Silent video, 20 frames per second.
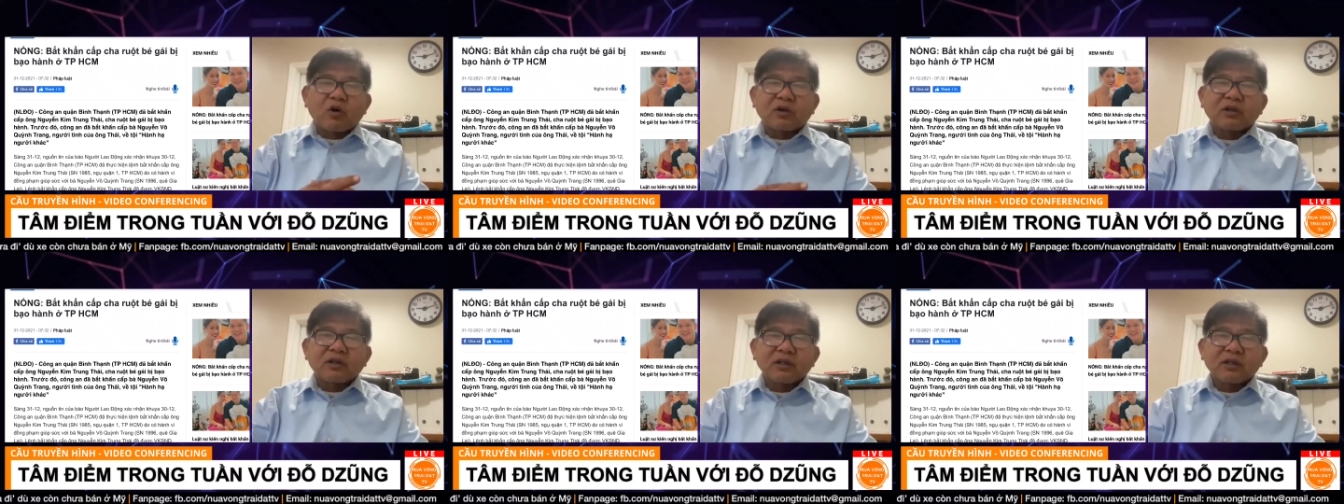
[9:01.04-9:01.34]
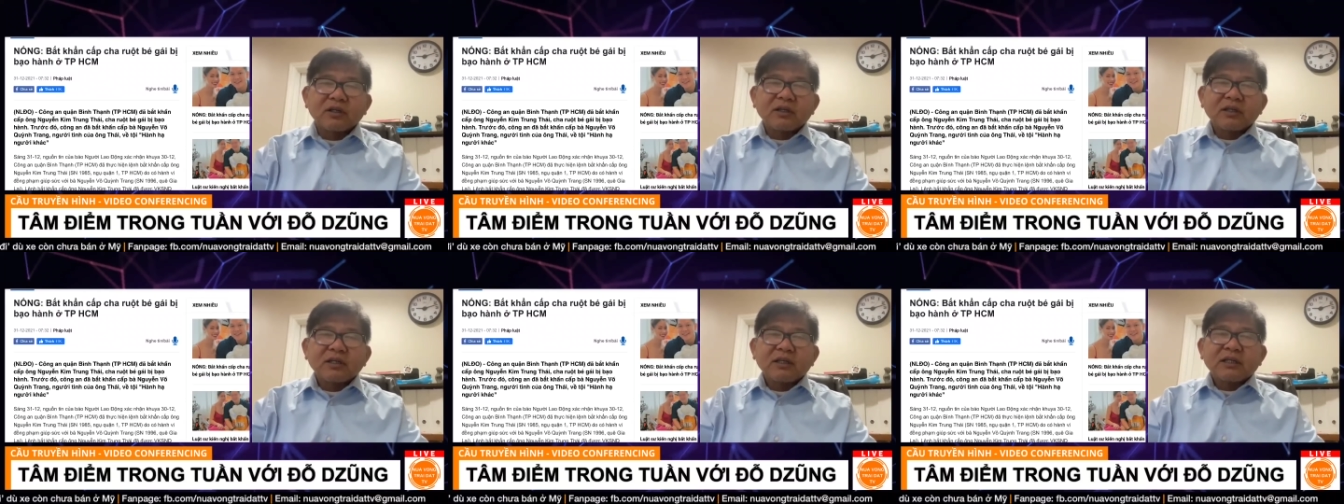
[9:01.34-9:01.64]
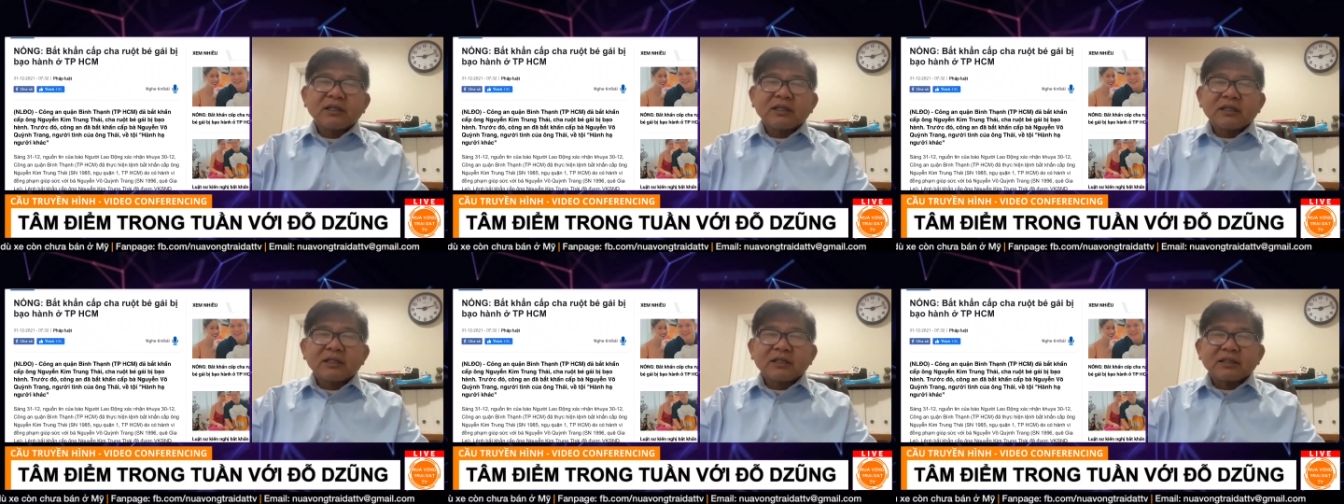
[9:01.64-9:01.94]
chôn
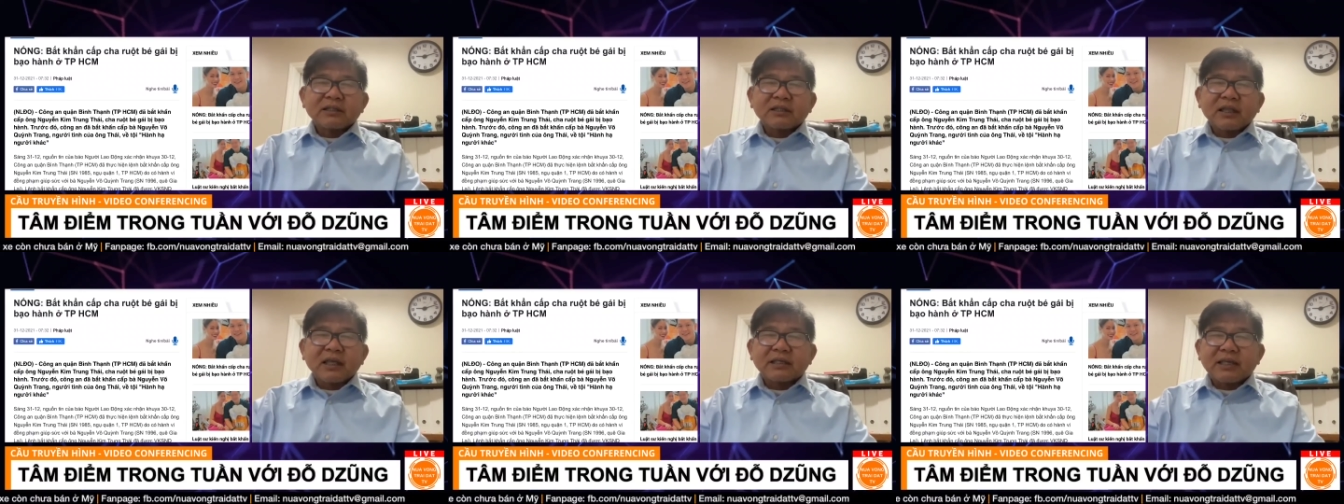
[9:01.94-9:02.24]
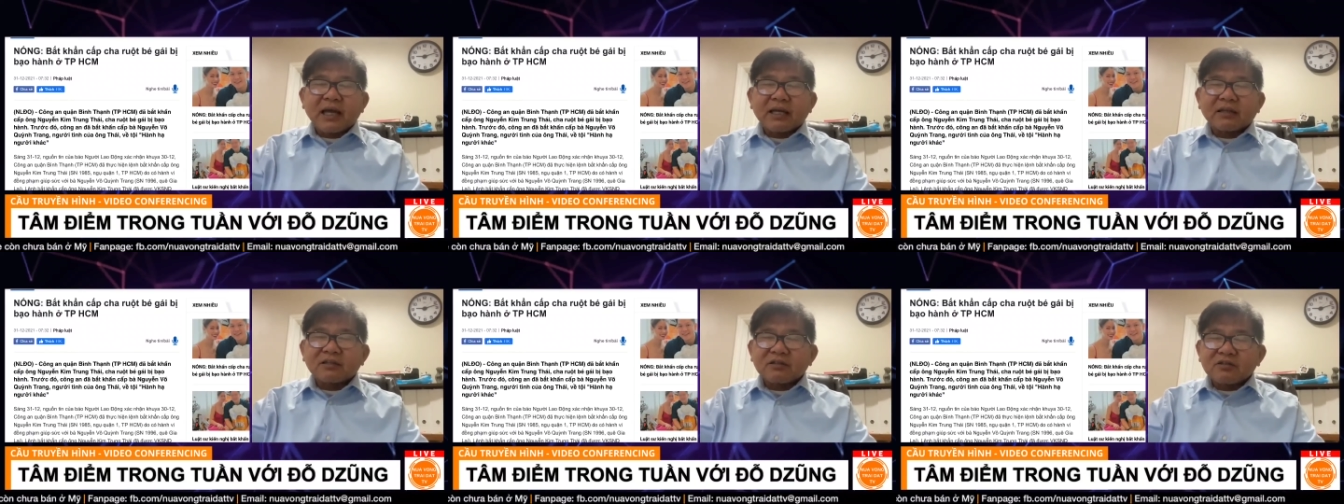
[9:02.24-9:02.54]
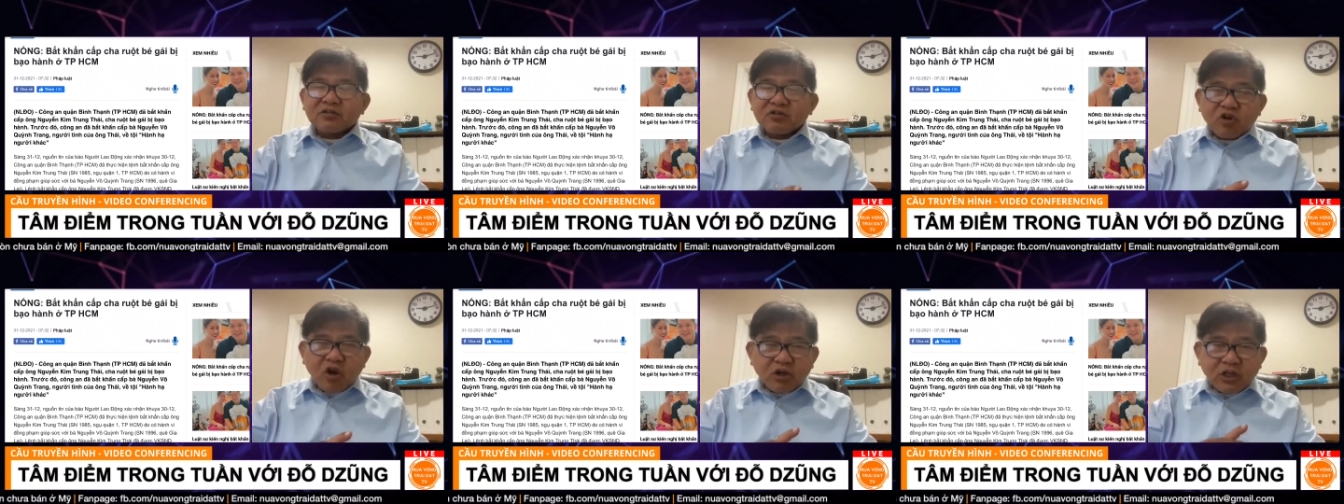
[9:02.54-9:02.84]
thành ra
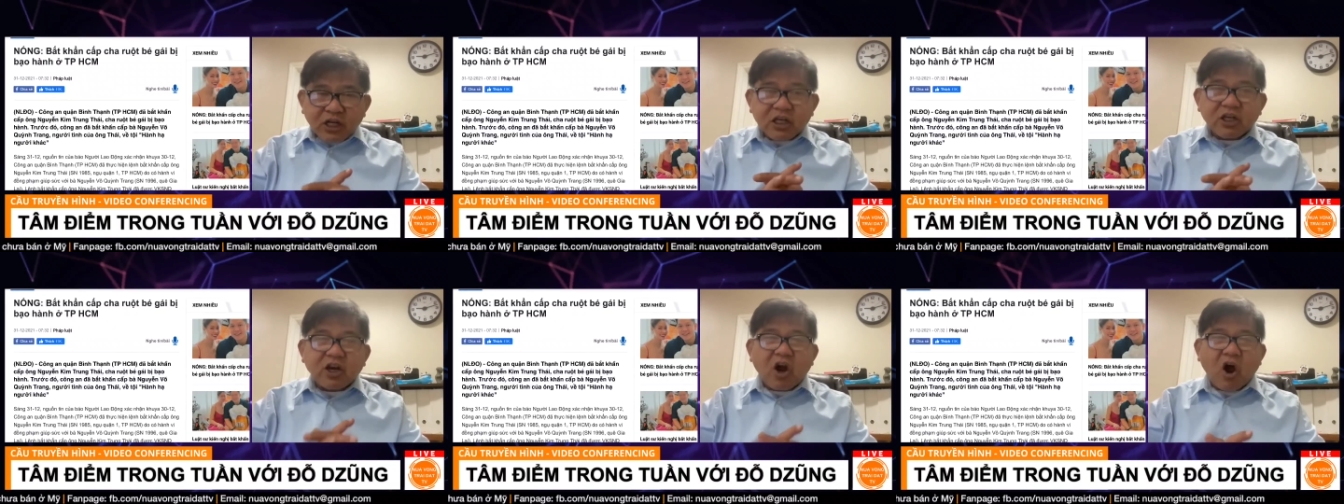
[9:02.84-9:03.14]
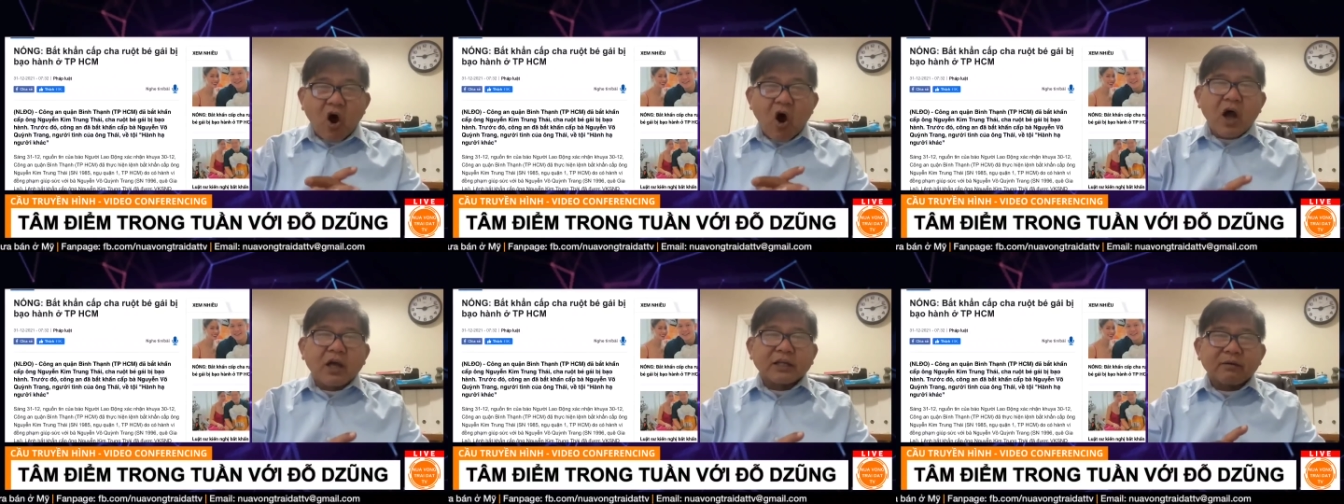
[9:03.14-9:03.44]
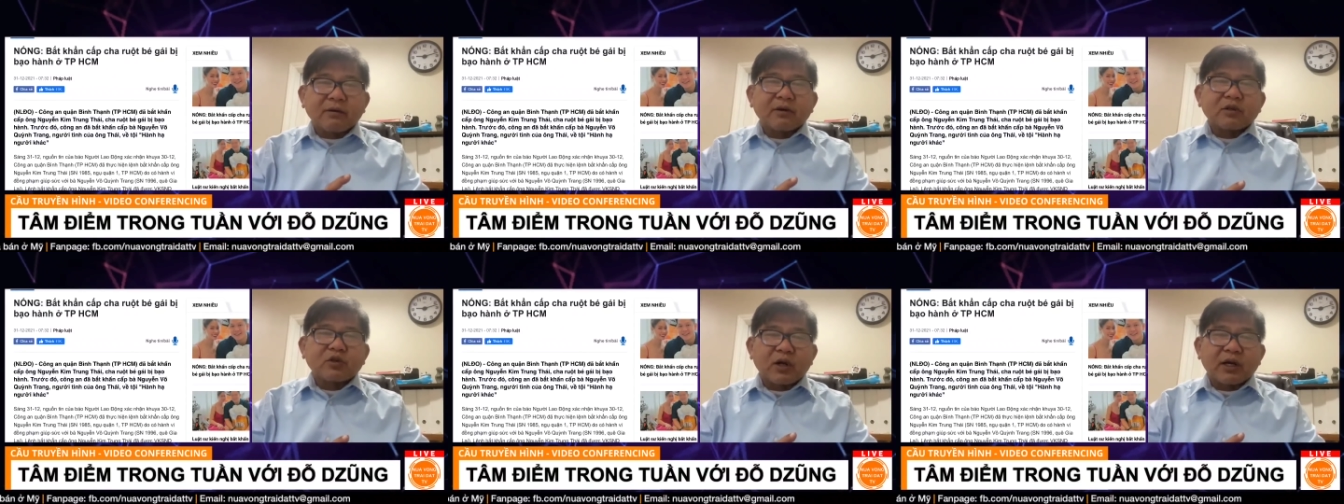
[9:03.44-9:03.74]
nó rất khó
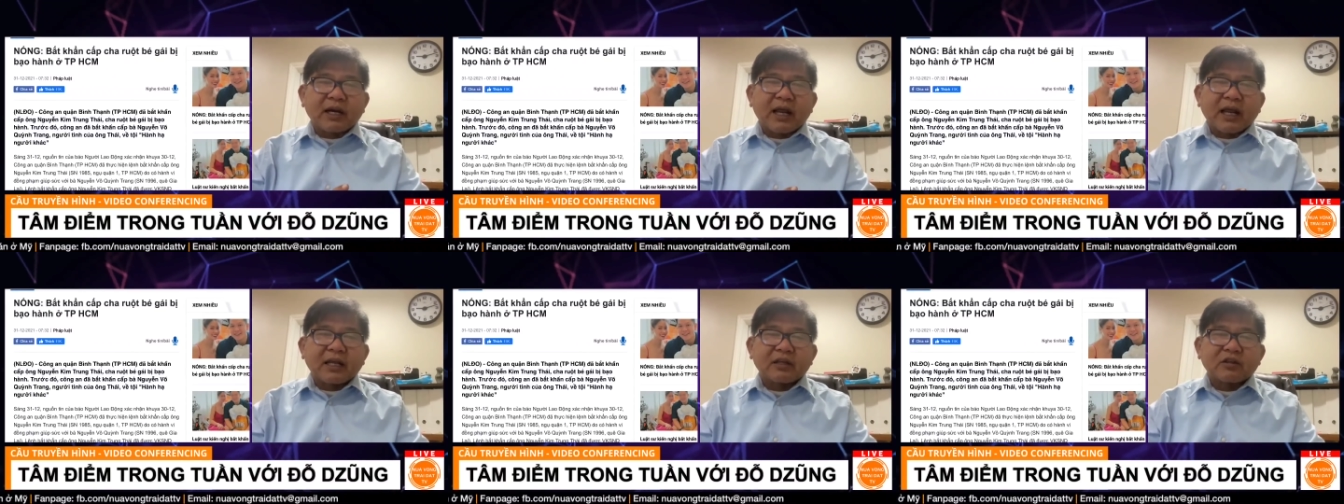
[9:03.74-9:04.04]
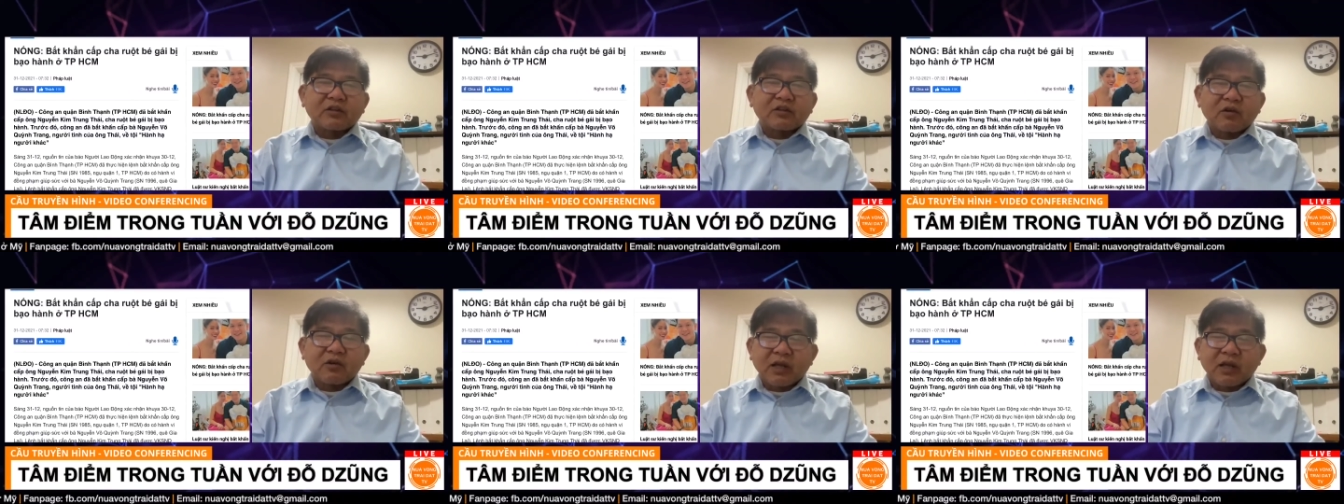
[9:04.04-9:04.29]
ở trong cái chuyện này